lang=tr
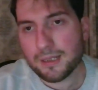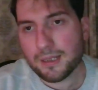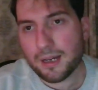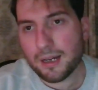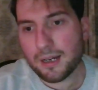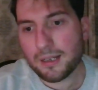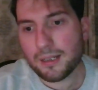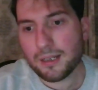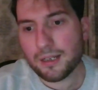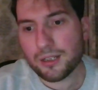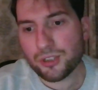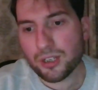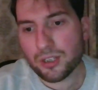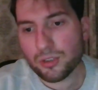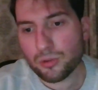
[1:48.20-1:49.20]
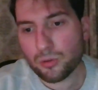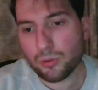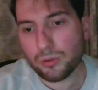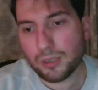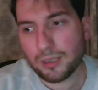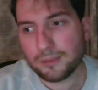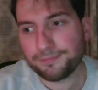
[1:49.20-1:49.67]
hala şansı
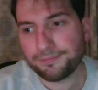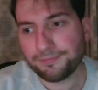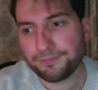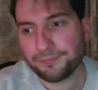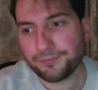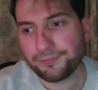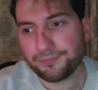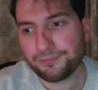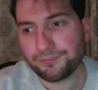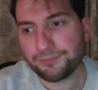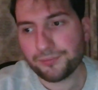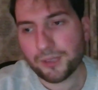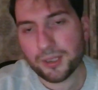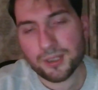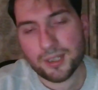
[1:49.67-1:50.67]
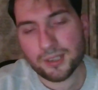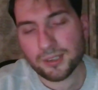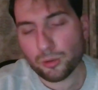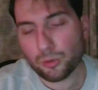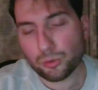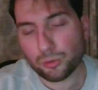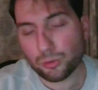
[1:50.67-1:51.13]
olan
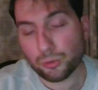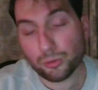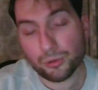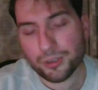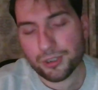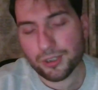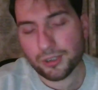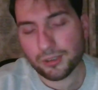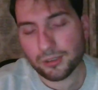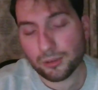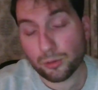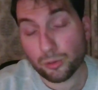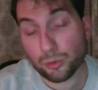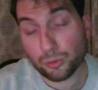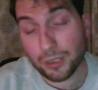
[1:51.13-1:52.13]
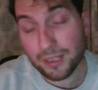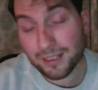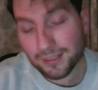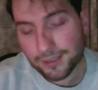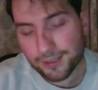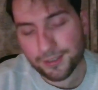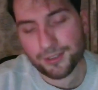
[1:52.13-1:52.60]
insanlar kurtulur inşallah,
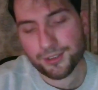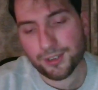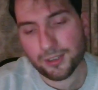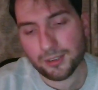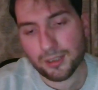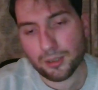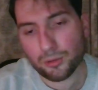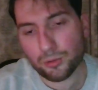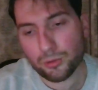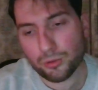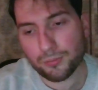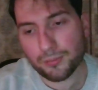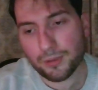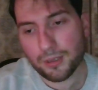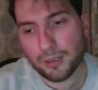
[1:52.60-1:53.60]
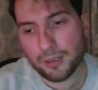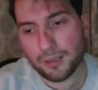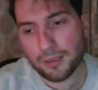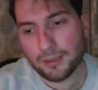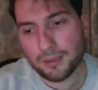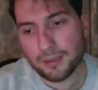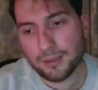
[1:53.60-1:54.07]
kurtarılır inşallah diyorum.
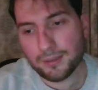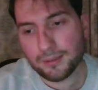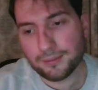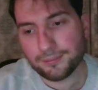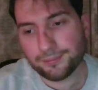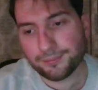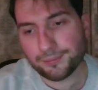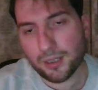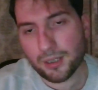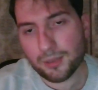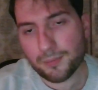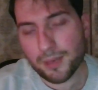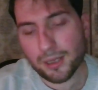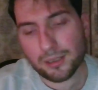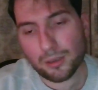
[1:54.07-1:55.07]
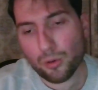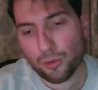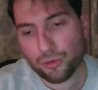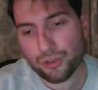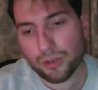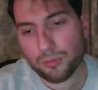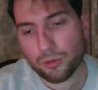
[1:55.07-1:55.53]
Yani pek de
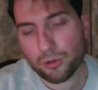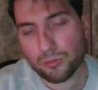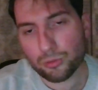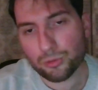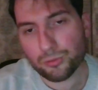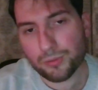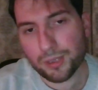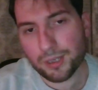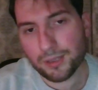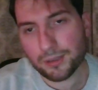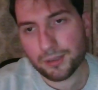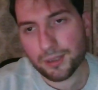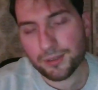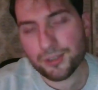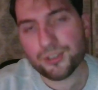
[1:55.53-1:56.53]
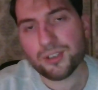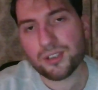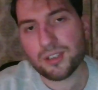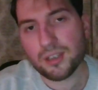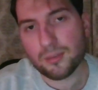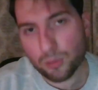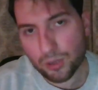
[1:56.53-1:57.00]
konuşamıyorum bu durum hakkında.
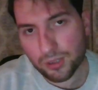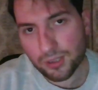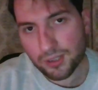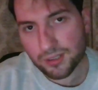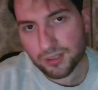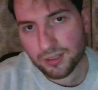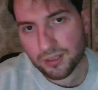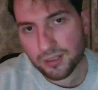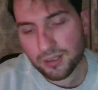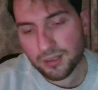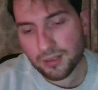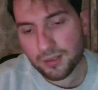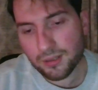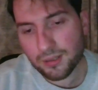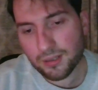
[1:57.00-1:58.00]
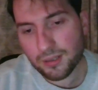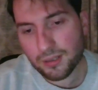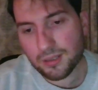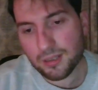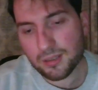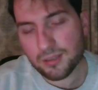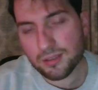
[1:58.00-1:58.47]
Diyeceklerim bu kadar.
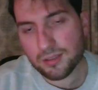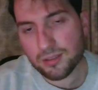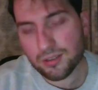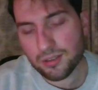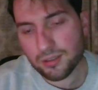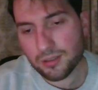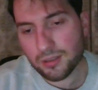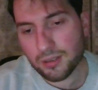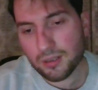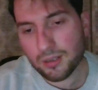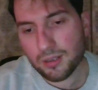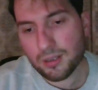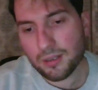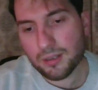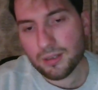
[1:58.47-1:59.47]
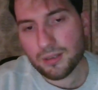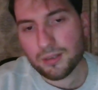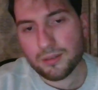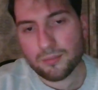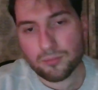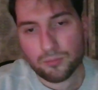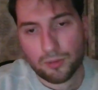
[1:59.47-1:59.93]
İzlediğiniz için
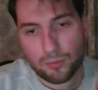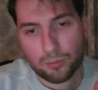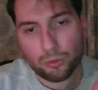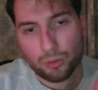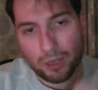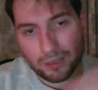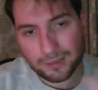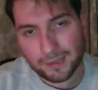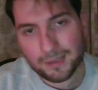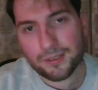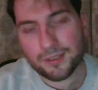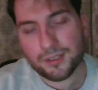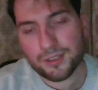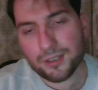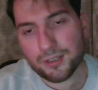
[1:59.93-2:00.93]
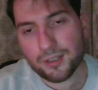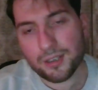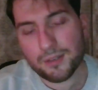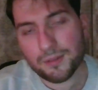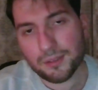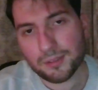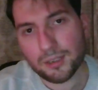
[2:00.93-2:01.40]
ve bunu anladığınız için
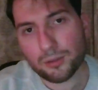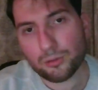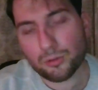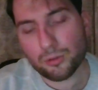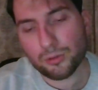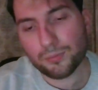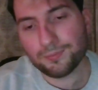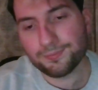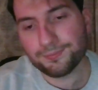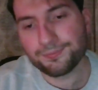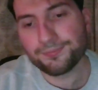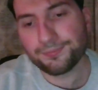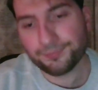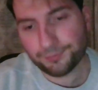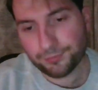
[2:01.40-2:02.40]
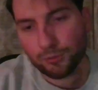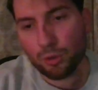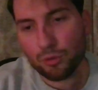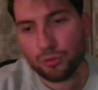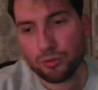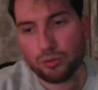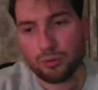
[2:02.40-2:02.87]
eyvallah diyorum.
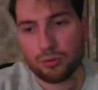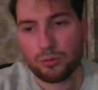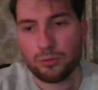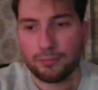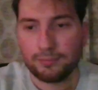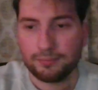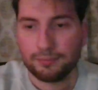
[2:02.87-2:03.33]
Görüşürüz.